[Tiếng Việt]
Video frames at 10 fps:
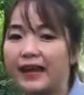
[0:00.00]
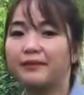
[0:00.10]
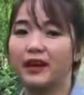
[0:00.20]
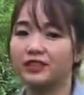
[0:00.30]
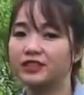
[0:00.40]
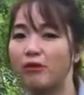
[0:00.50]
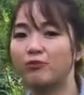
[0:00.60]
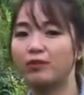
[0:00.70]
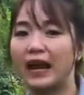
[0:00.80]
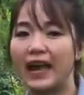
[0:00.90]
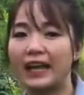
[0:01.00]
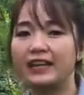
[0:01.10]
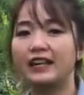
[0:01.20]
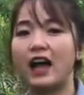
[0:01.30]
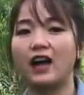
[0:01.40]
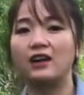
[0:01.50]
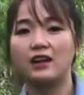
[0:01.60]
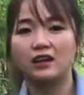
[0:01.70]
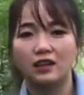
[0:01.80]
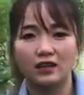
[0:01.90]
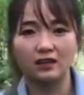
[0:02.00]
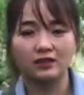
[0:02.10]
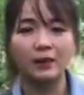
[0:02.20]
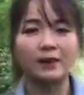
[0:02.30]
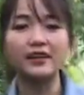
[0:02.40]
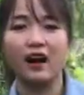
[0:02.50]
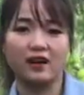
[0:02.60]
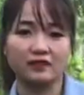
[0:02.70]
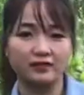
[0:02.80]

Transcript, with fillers: ở trong cái uh, uh, trong cái đợt